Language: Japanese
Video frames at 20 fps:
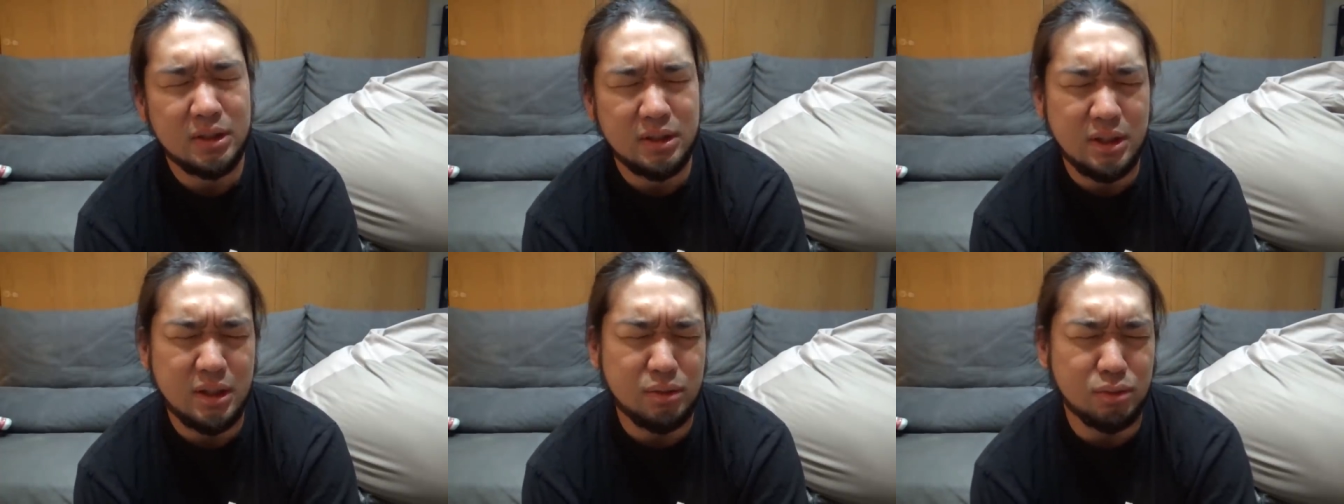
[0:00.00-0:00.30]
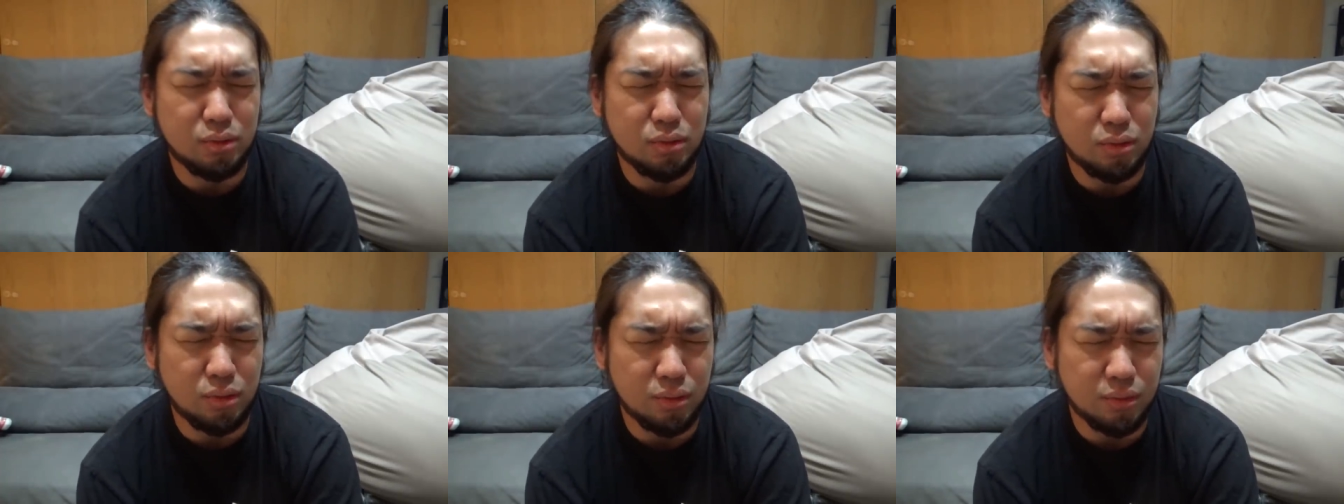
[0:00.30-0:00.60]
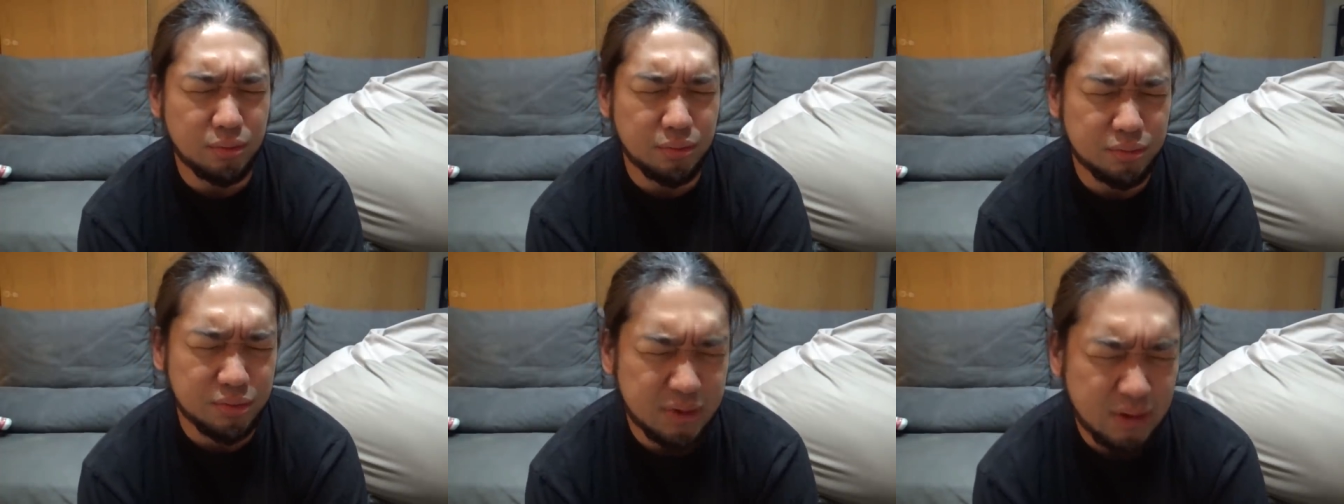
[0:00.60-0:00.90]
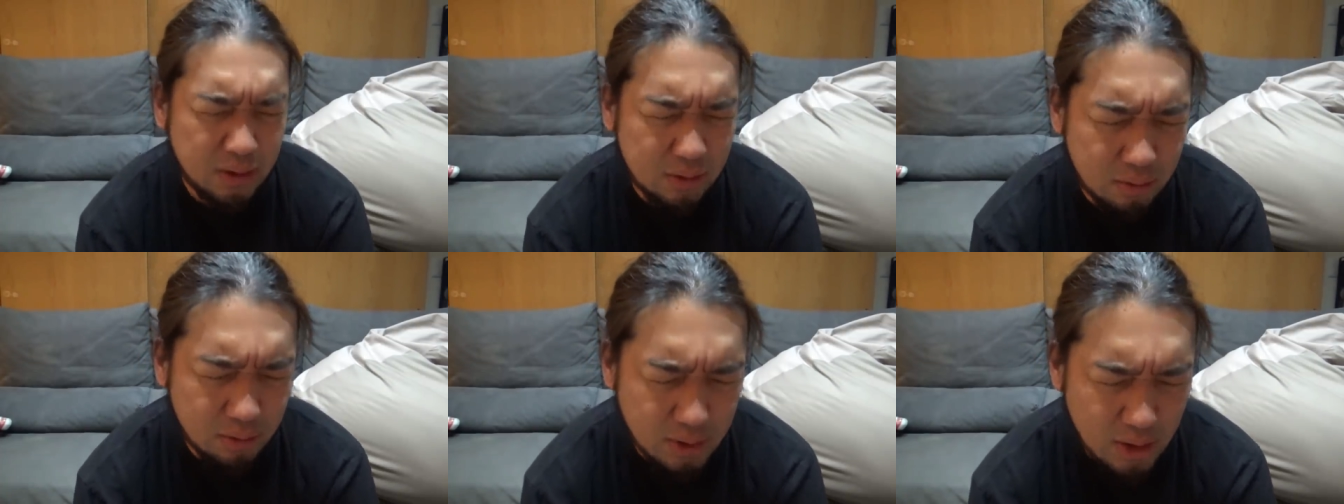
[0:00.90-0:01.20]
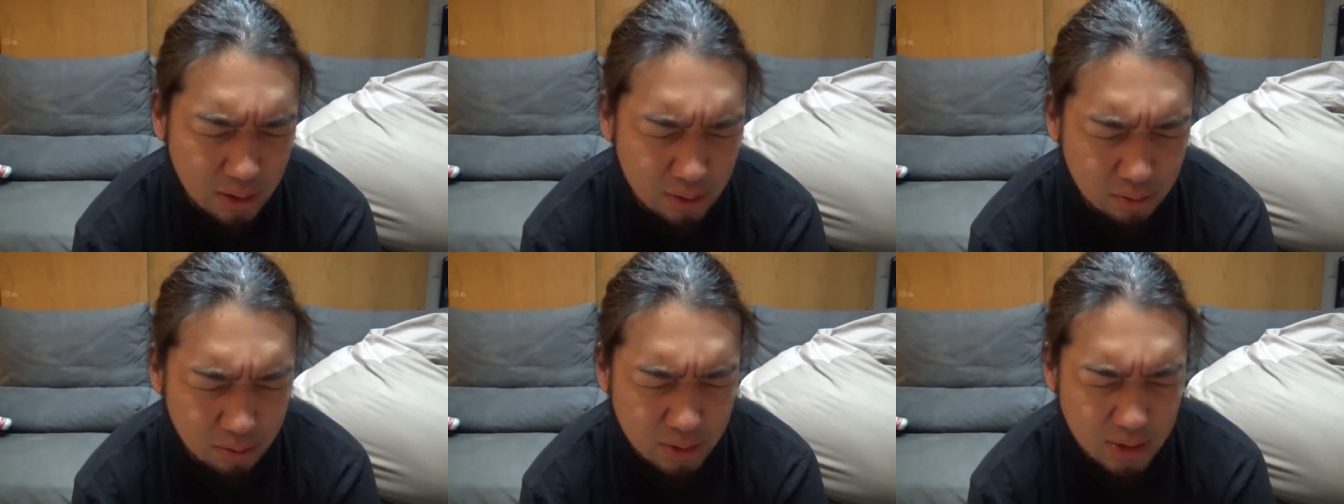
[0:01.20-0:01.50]
結構この2人の
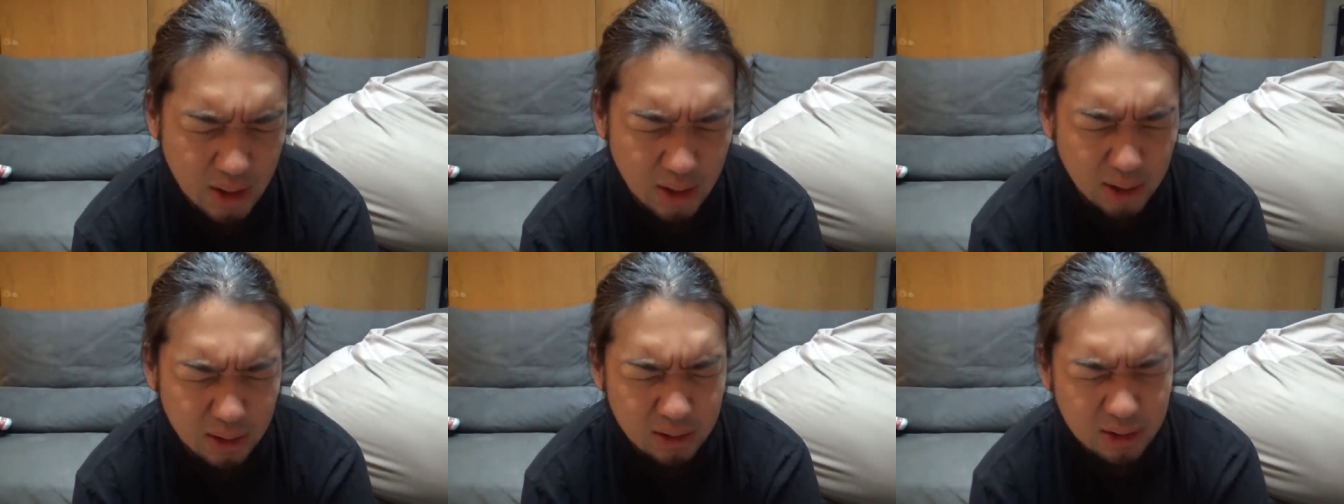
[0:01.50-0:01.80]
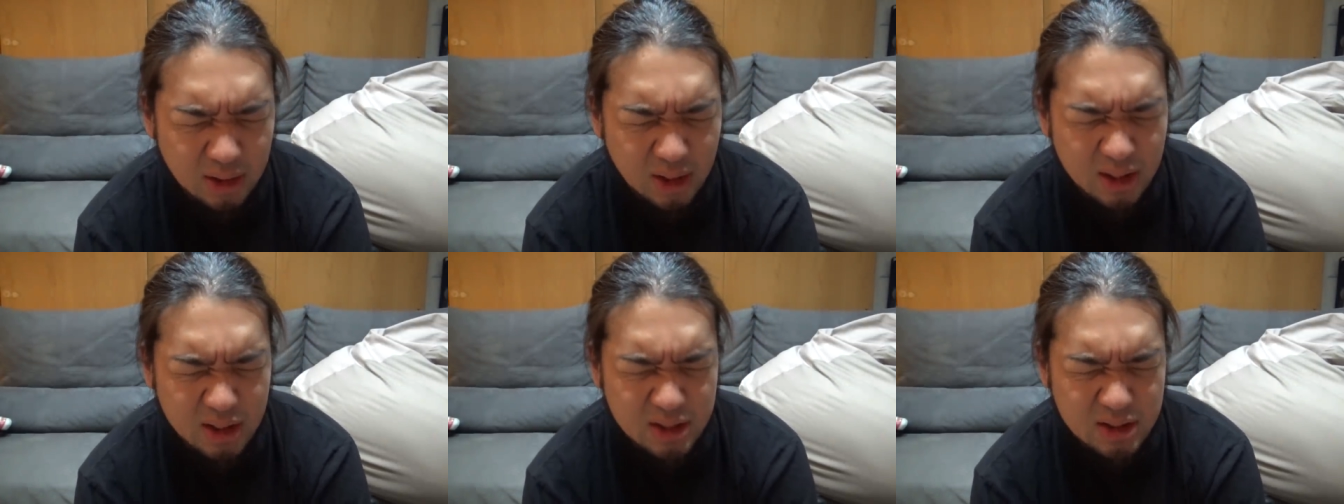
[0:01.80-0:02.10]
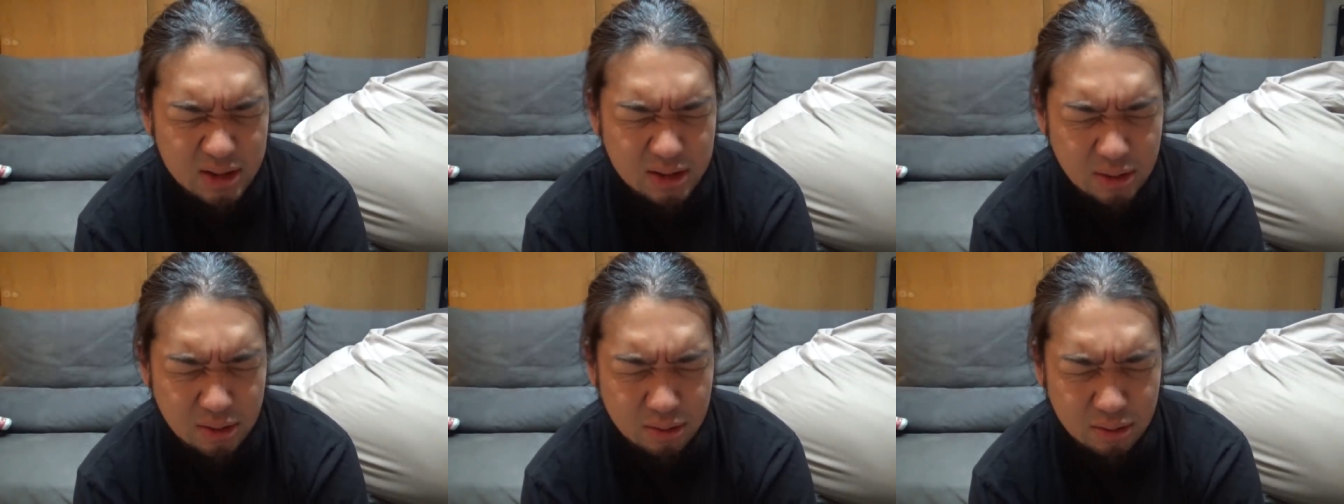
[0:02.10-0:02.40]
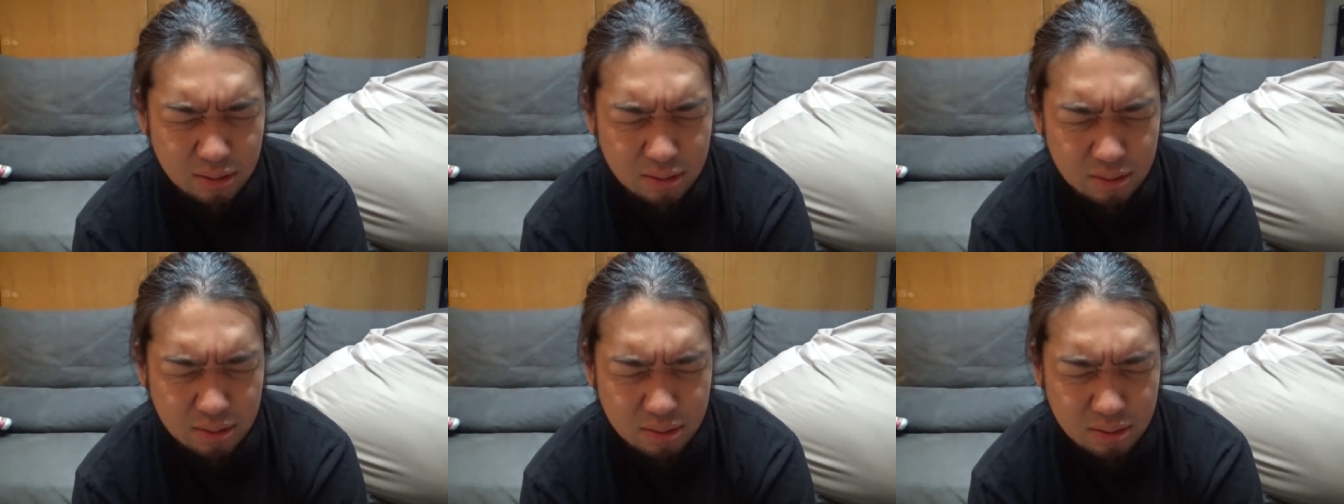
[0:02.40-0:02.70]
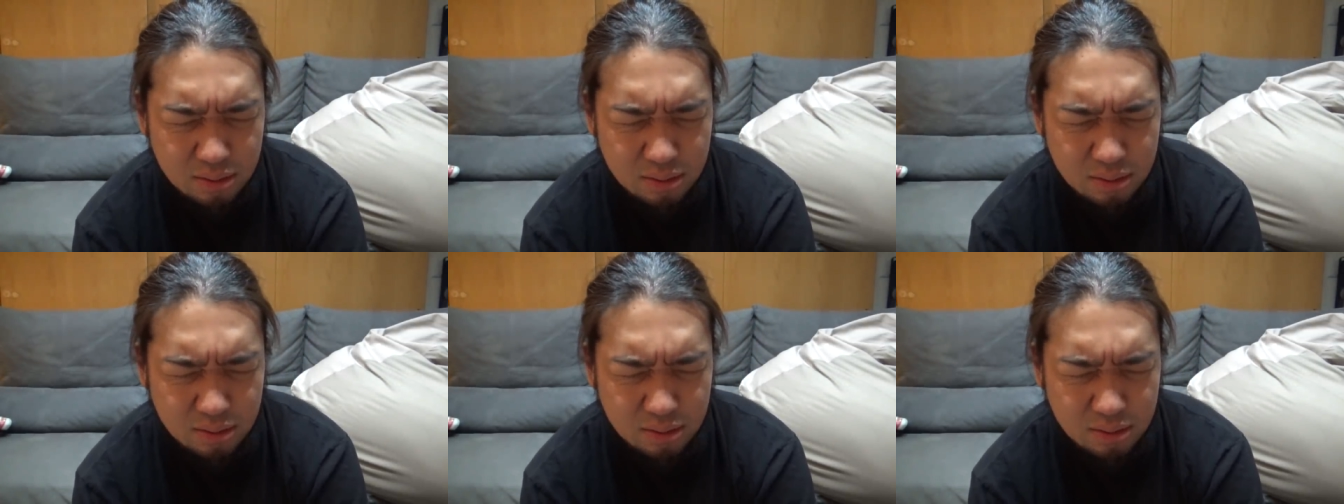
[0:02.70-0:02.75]
結婚に反対してる